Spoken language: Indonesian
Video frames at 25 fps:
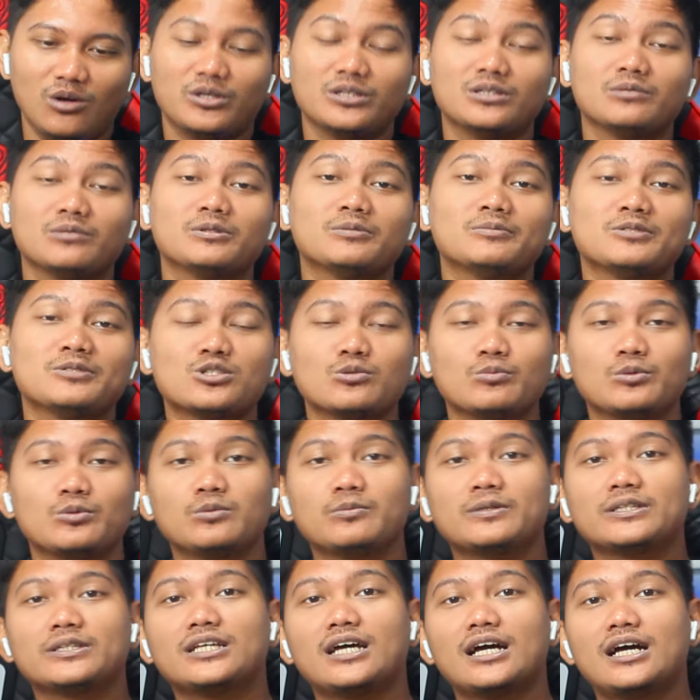Oke, teman-teman,
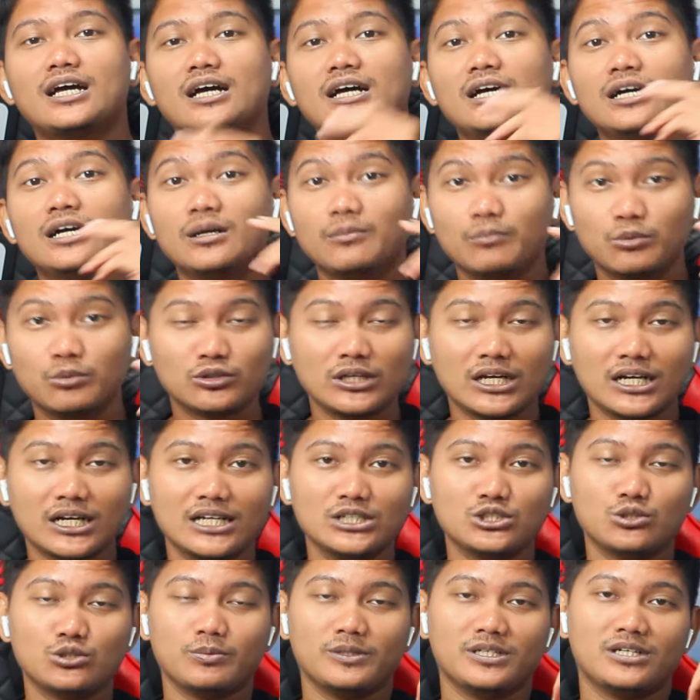sebelum kita
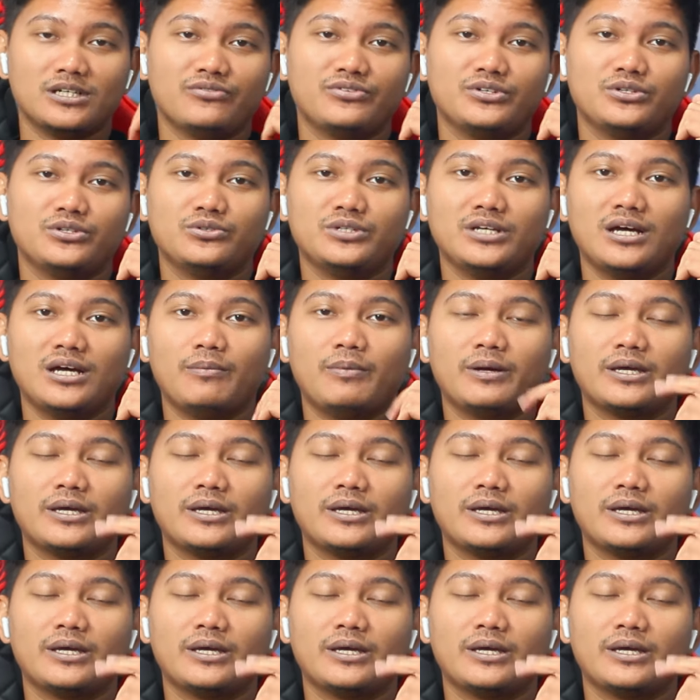putarkan cuplikan videonya,